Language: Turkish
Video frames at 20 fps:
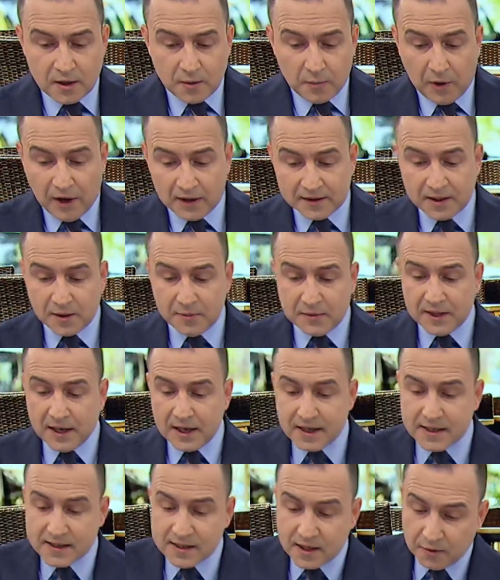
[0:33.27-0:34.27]
pandemide
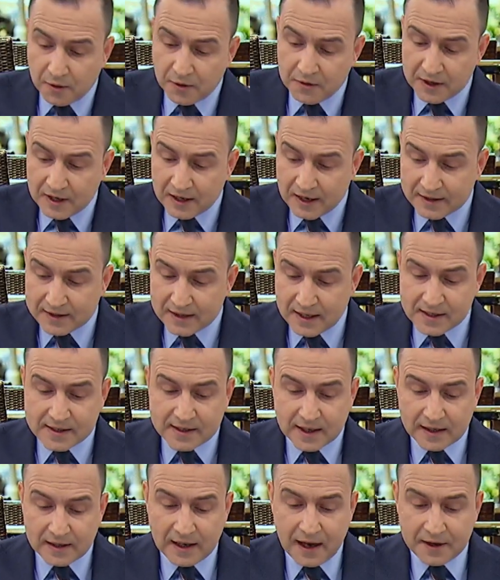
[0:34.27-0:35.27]
esnafa verilen
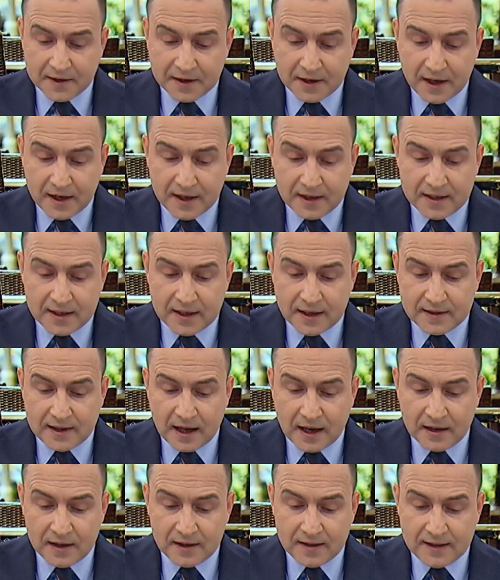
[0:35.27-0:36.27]
destekler
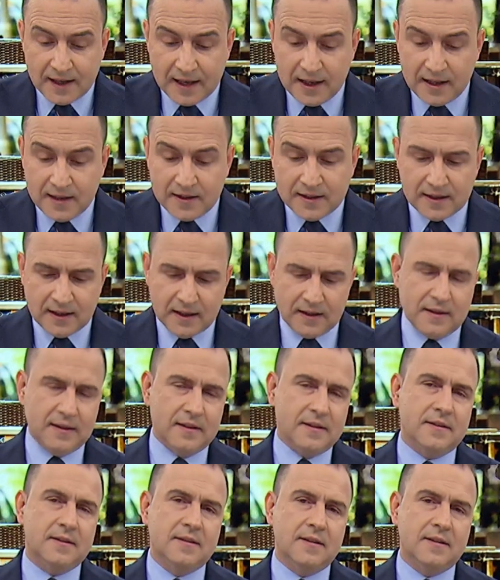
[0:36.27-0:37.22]
yeterli değildi dedi